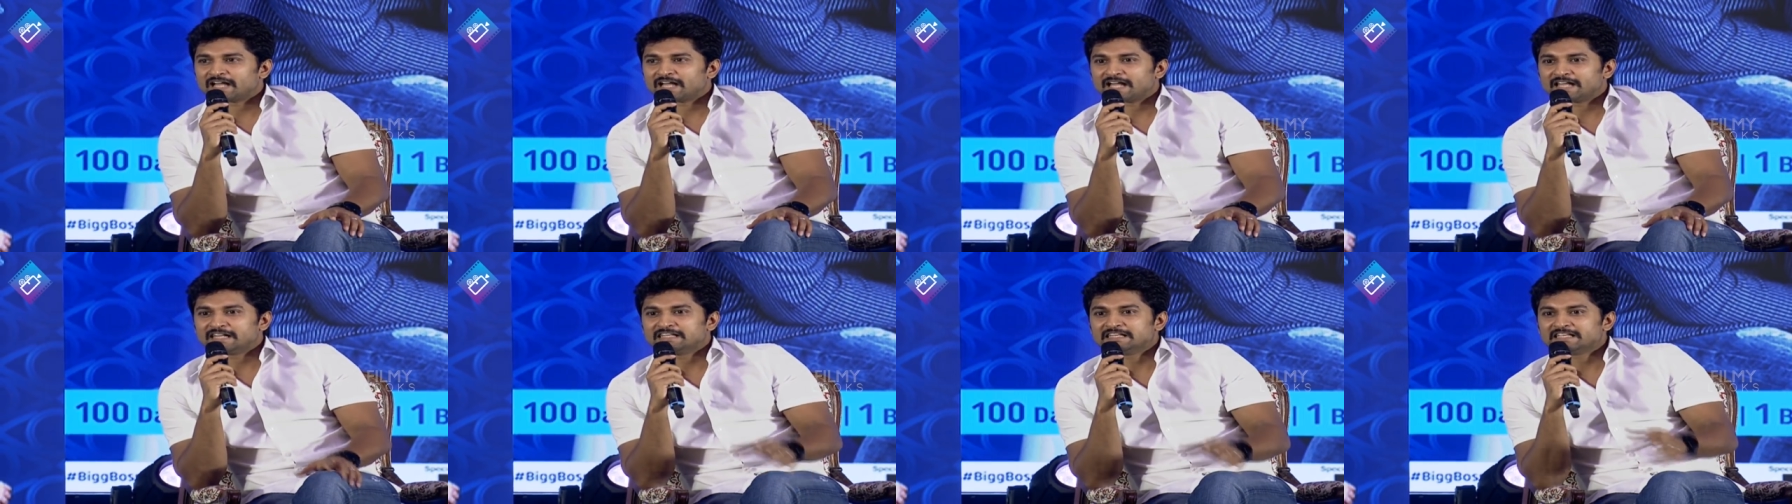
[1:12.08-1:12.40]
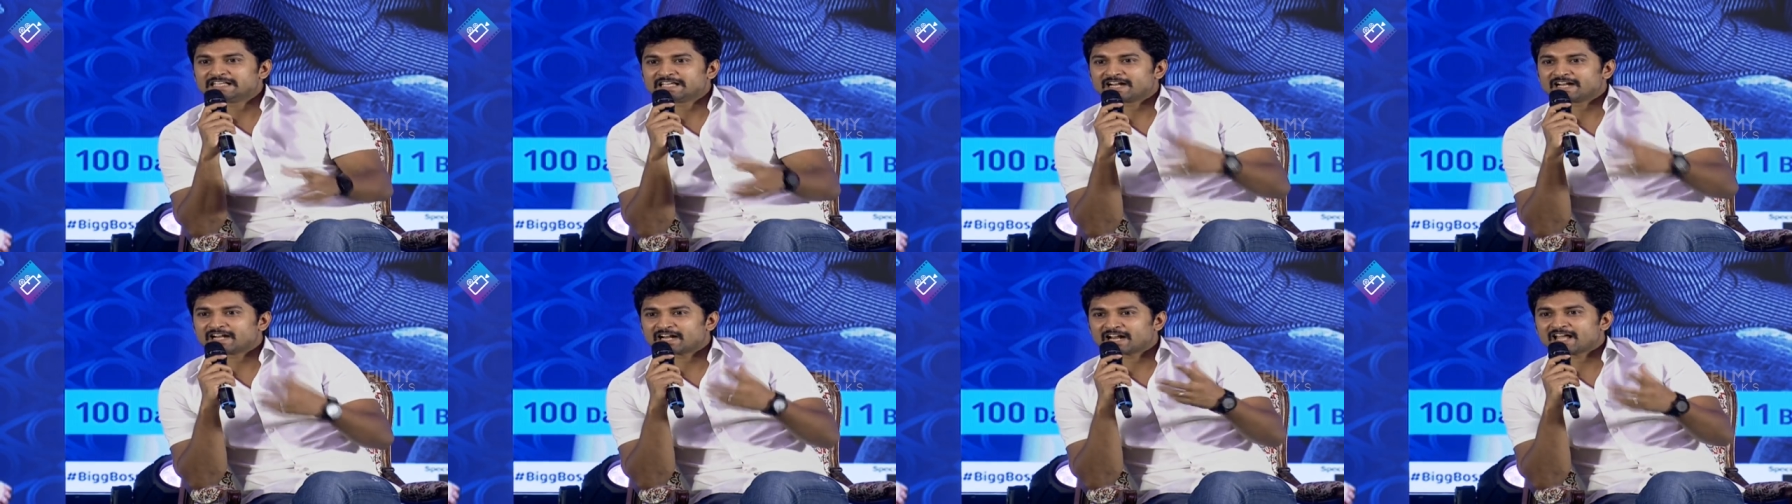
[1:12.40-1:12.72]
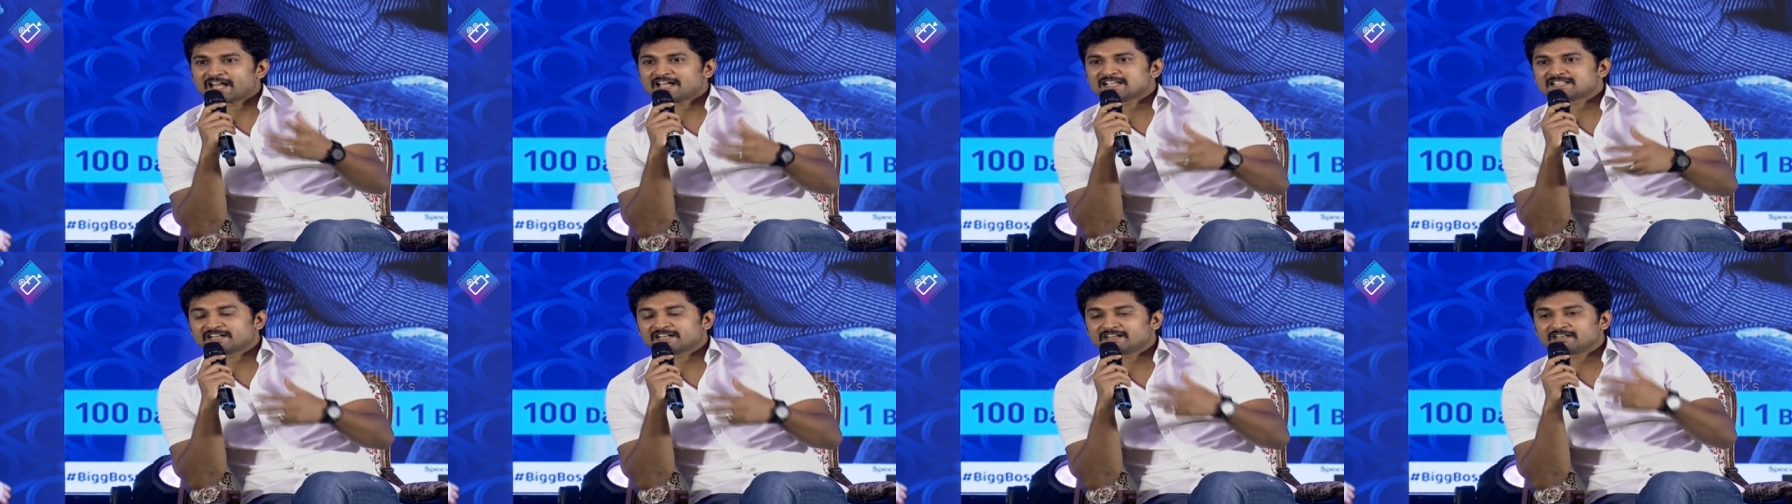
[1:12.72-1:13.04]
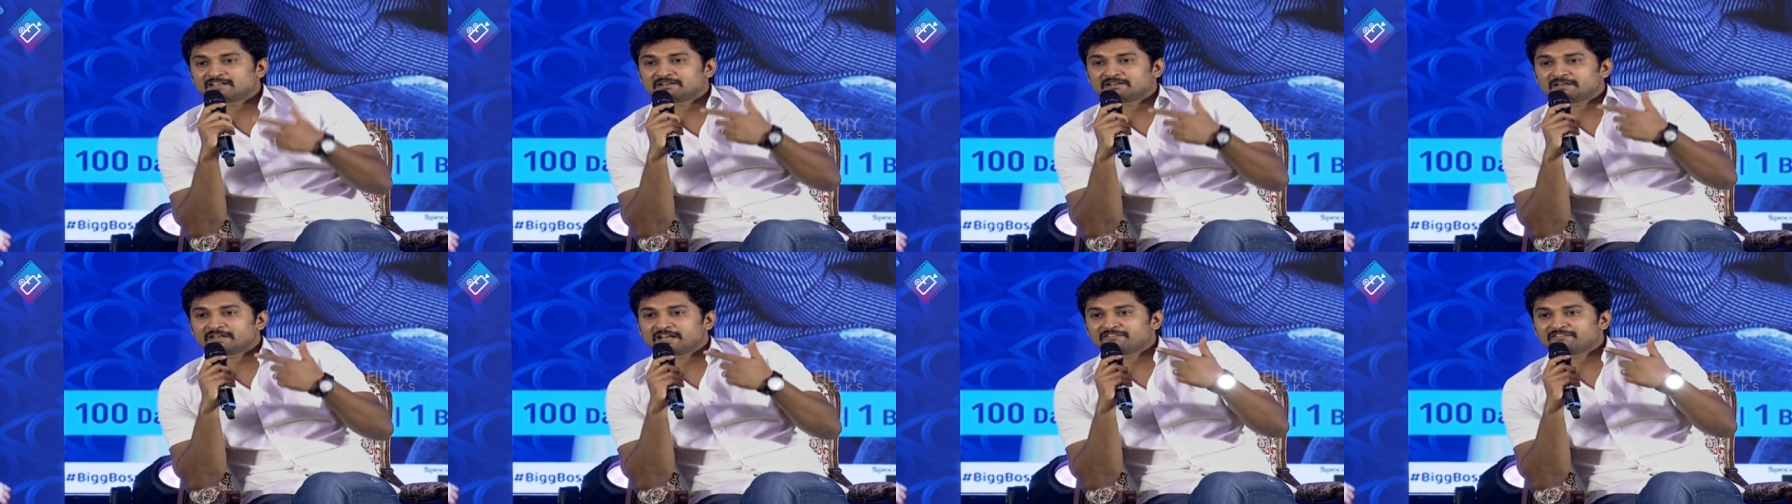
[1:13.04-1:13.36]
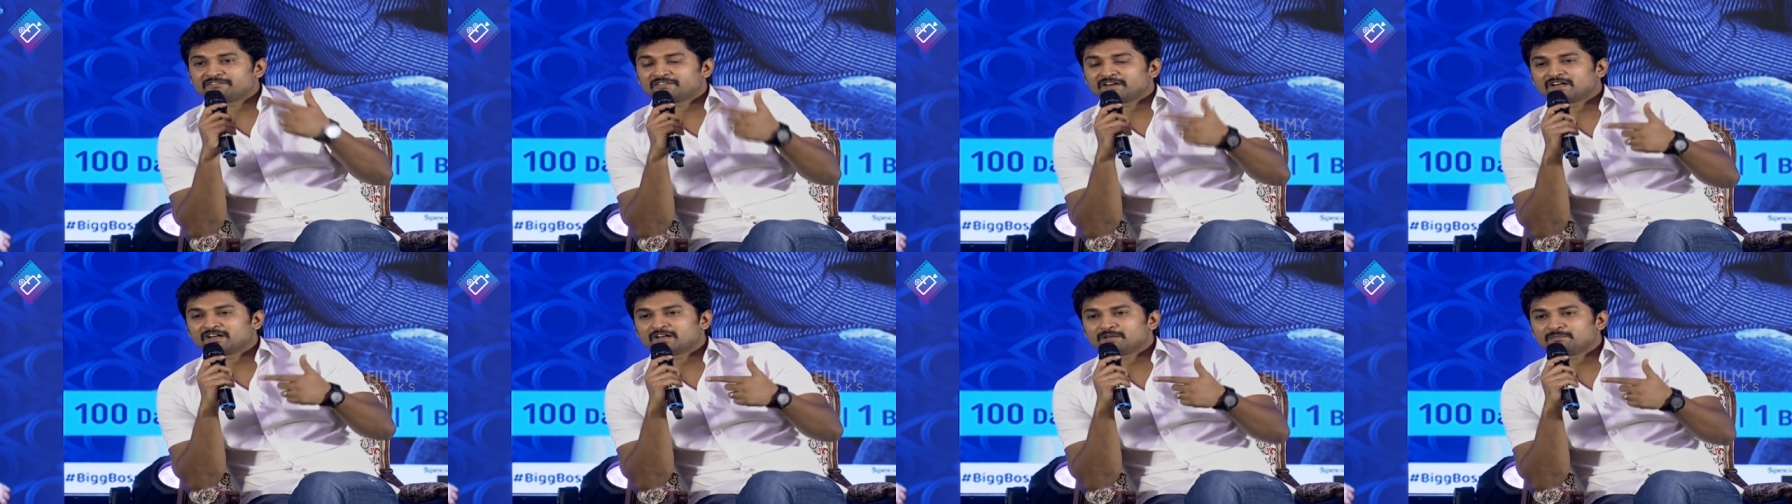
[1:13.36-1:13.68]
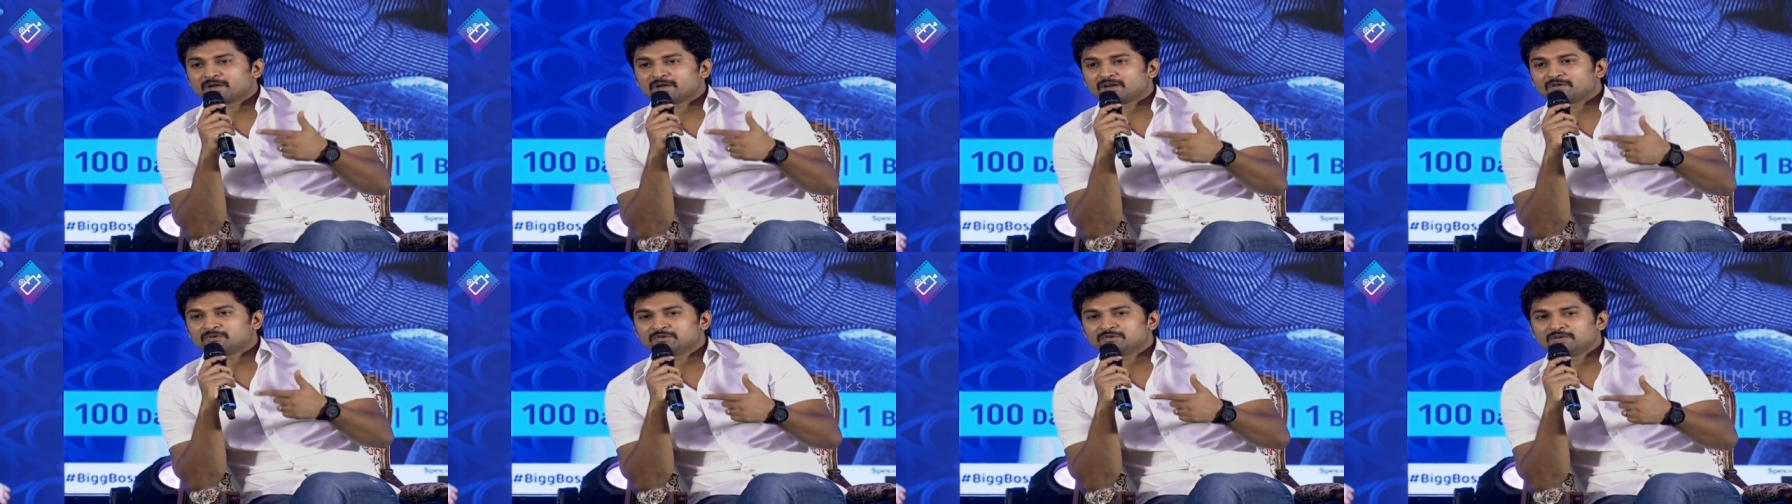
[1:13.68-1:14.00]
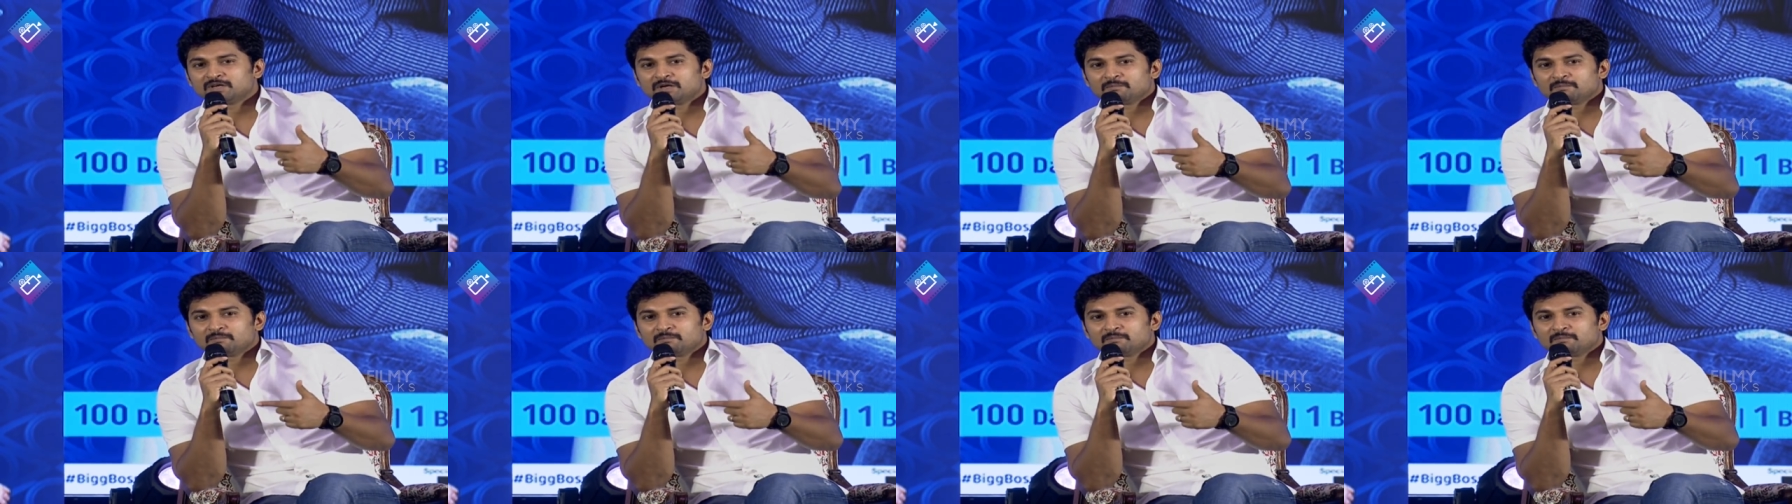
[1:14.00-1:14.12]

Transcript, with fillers: హెల్దీ అండ్ నైస్ అండ్ డెఫినెట్లీ మనం